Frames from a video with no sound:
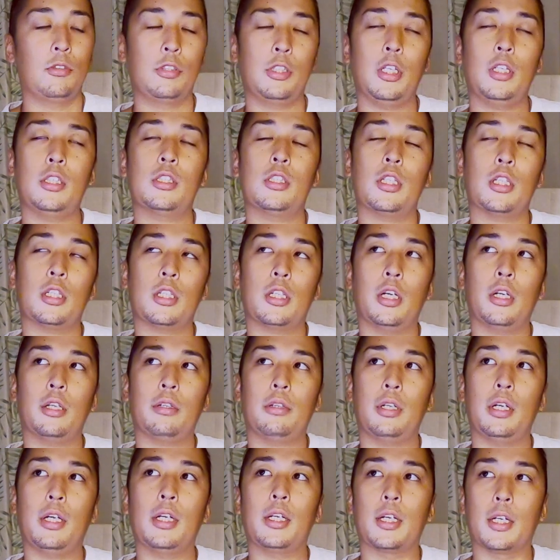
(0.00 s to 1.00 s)
前々回
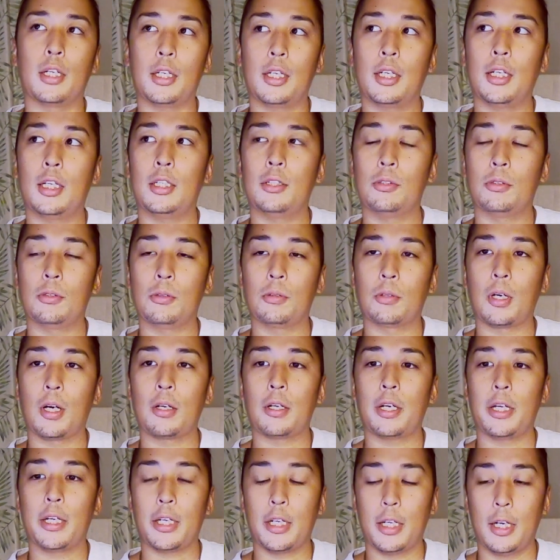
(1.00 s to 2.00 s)
ぐらいかなの動画
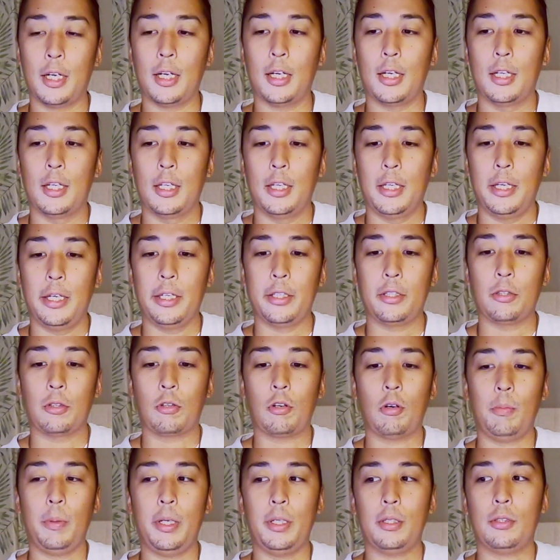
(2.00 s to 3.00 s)
ぐらいから、えっと、
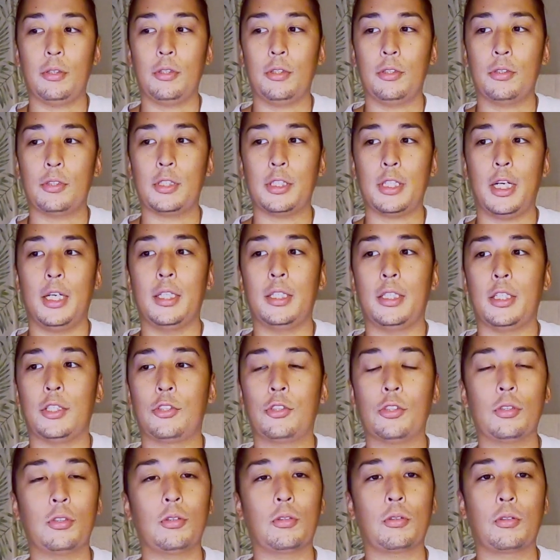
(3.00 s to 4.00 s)
コメントに寄せられて
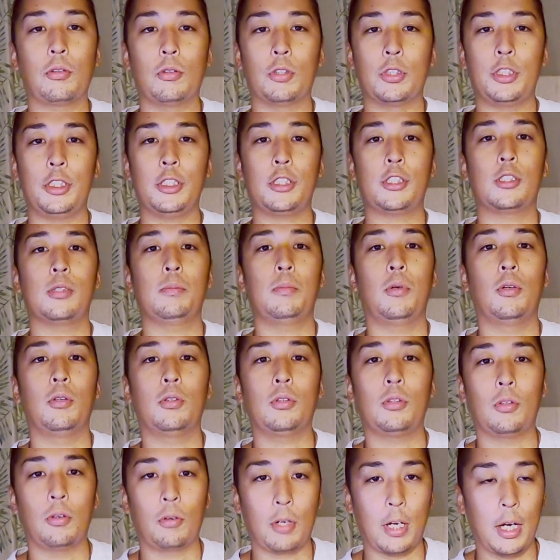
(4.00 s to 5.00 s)
ちょっとこう質
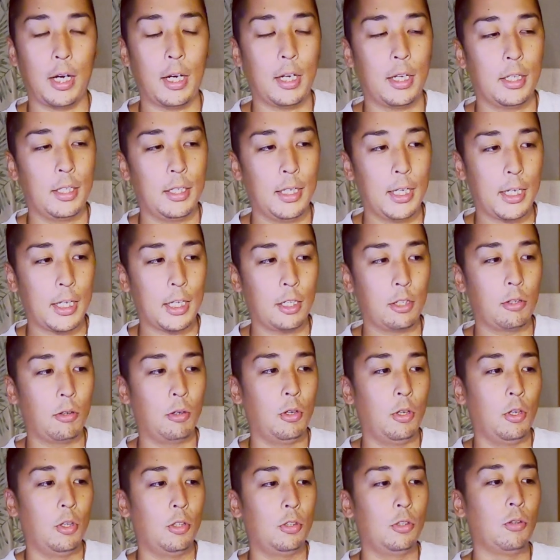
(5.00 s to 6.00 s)
問とかなんか
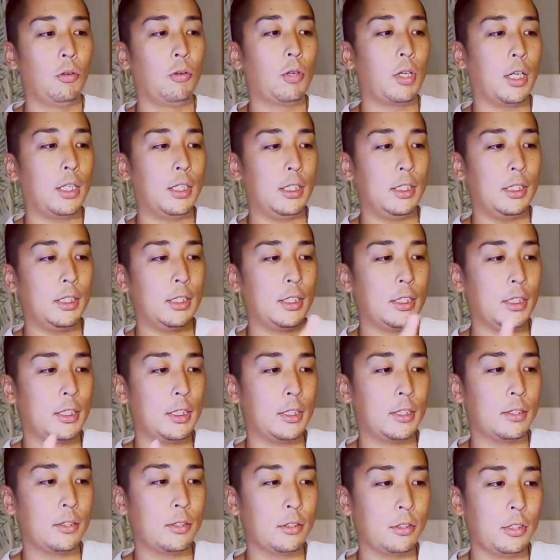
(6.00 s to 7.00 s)
こう動画に
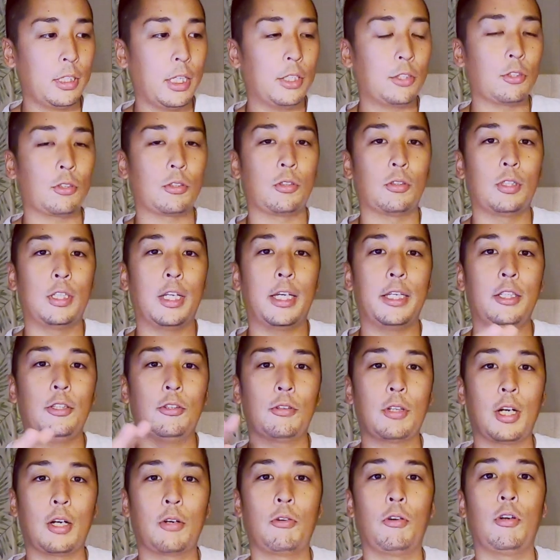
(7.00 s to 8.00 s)
するぐらいちょっと内
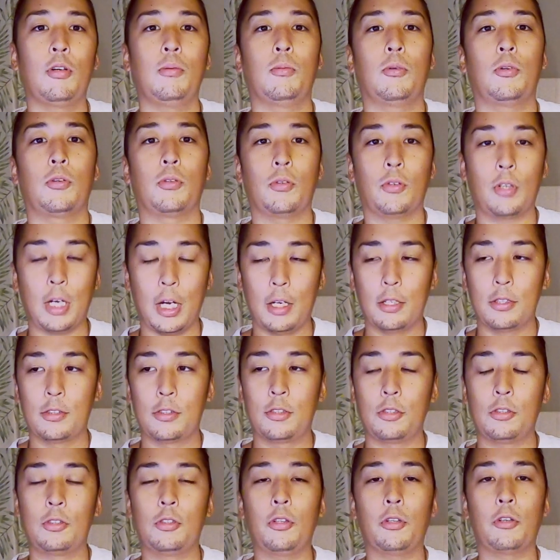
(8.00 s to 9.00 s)
容が濃いものとか
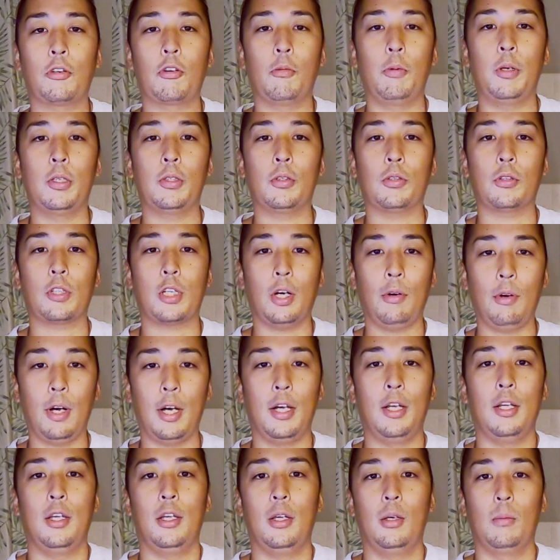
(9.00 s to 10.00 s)
鋭いコメントとか
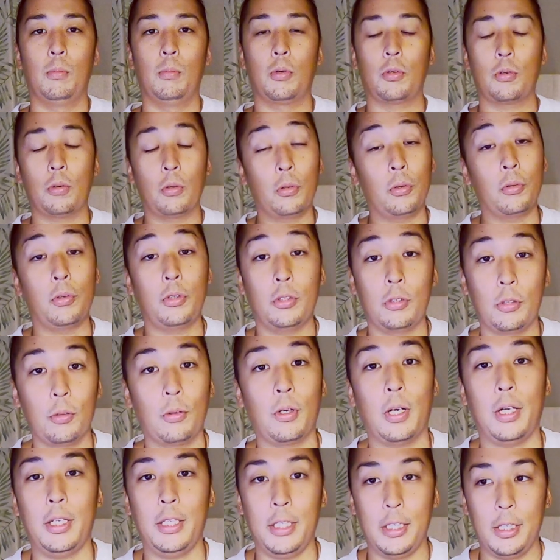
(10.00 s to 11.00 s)
は僕こういうふうに
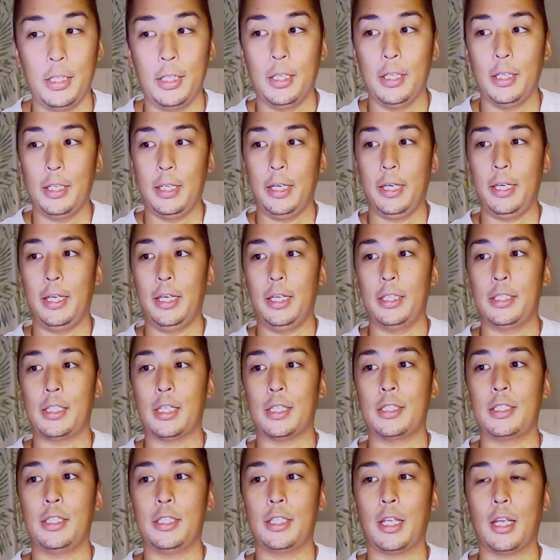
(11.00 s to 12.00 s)
動画に、えー、
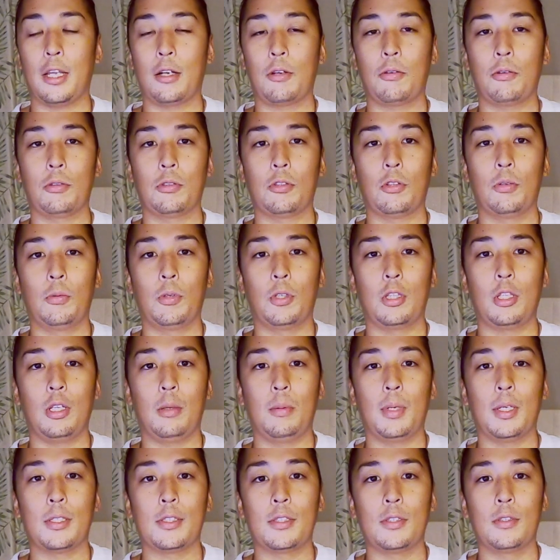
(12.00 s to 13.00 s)
させていただこうと思って
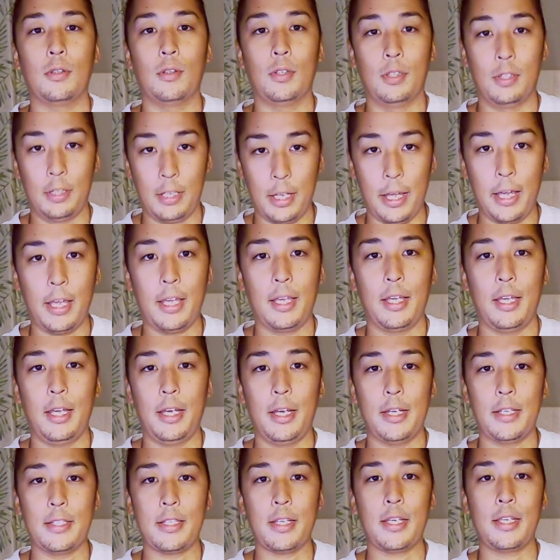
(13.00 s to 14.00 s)
ますので、
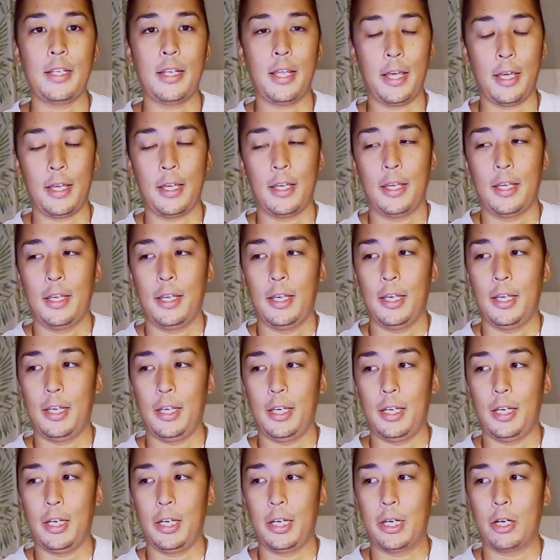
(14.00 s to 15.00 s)
えー、ぜひね、
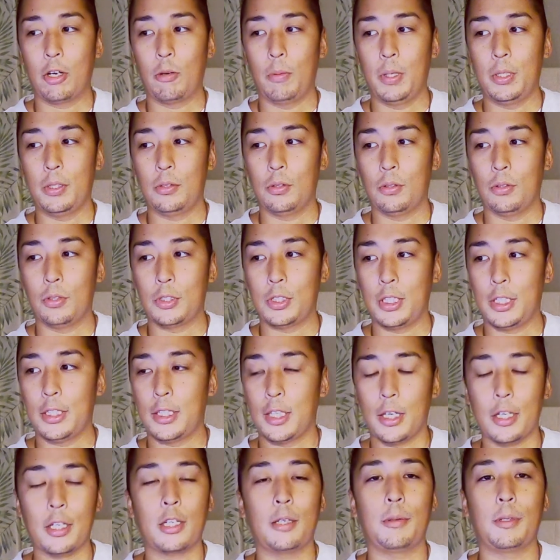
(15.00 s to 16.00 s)
えー、コメントをしてい
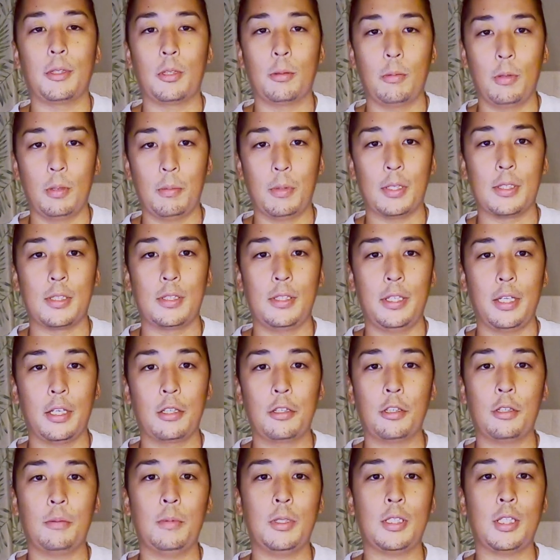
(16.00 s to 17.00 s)
ただければと思いますで
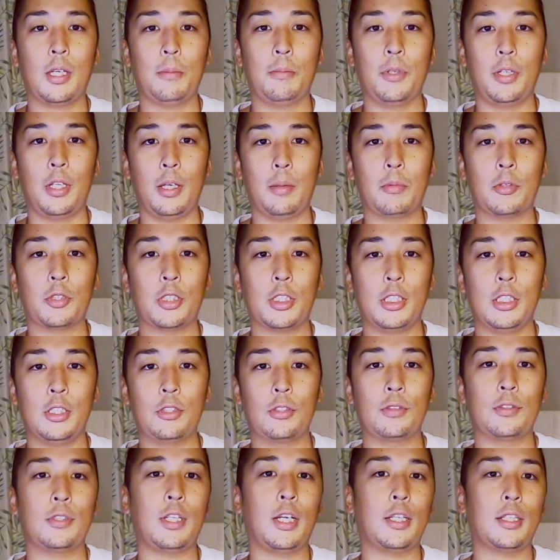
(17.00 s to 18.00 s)
くるみさんもねもし移
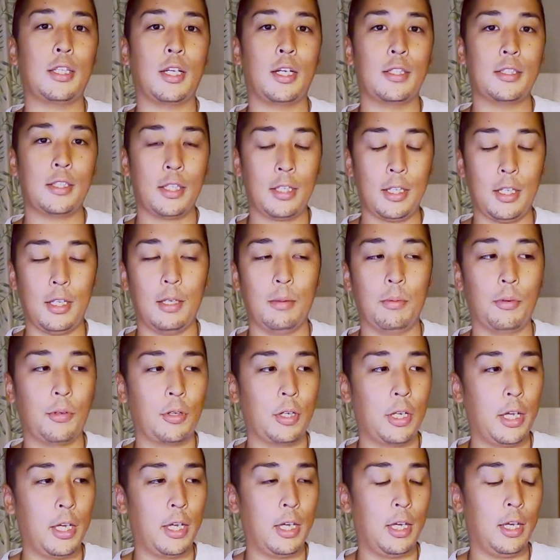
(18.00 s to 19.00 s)
住されたらぜひ
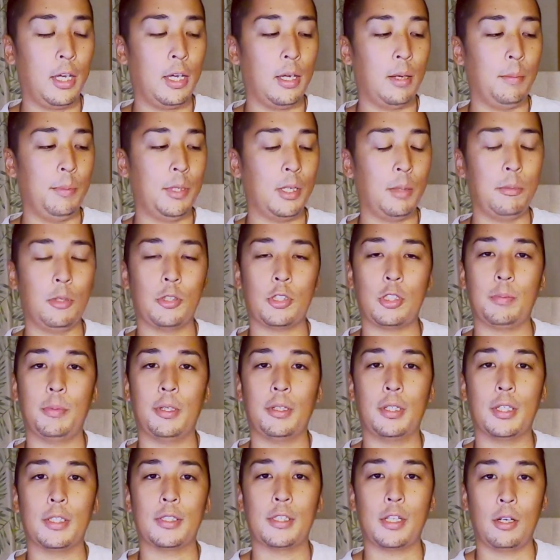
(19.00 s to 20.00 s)
僕、えー、南の島
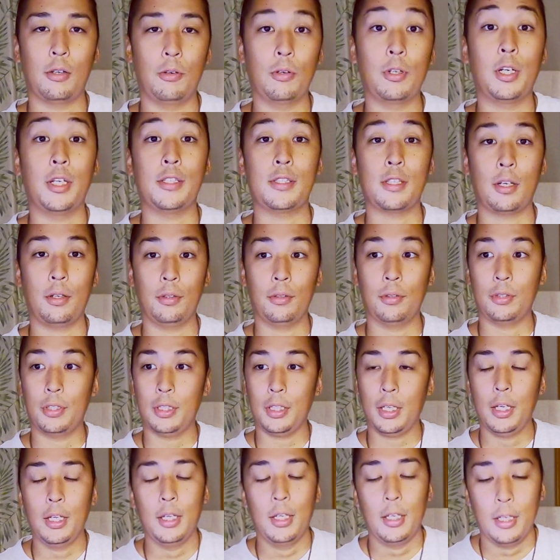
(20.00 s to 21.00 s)
暮らしサロンオンラインサロンの方
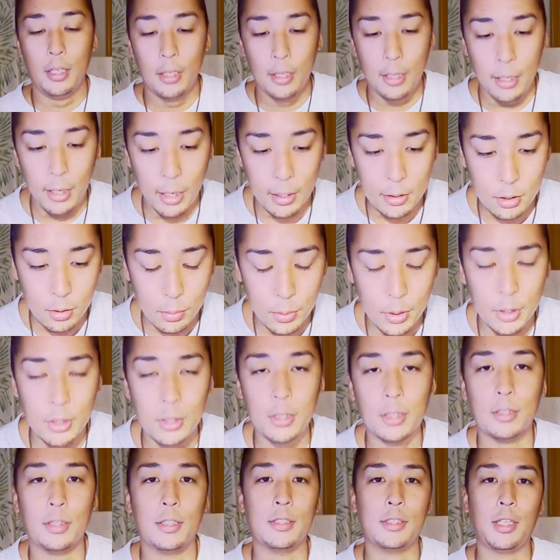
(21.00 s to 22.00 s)
に遊びに来
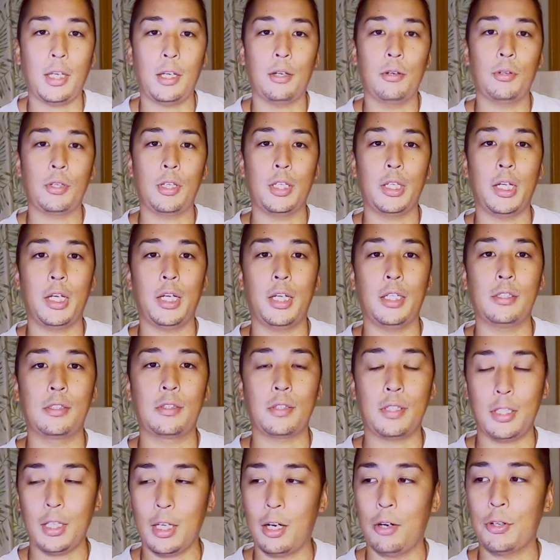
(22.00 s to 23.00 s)
てください沖縄
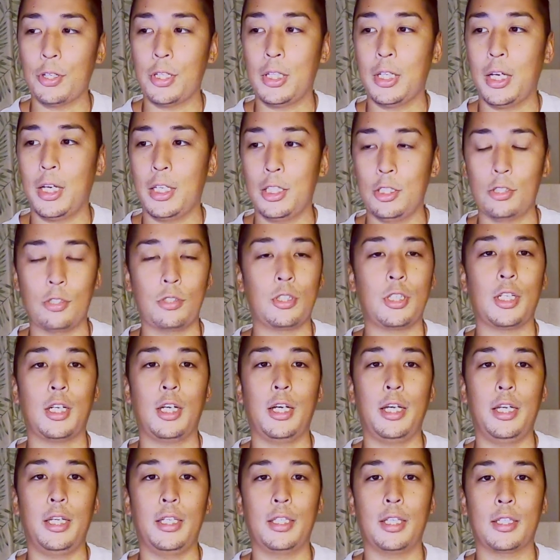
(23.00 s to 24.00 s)
好きや沖縄移住者
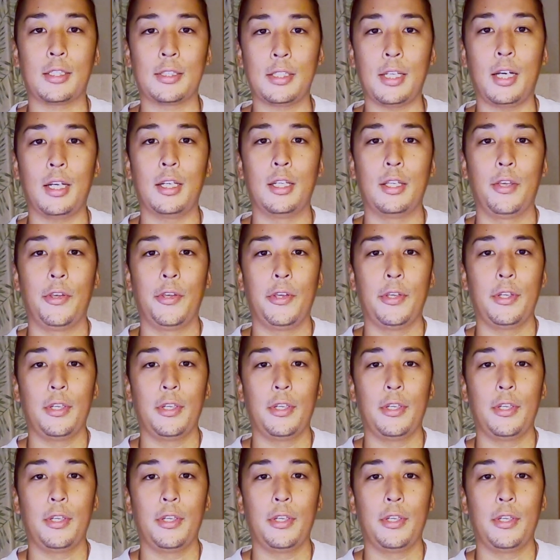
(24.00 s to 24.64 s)
が、えー、たくさん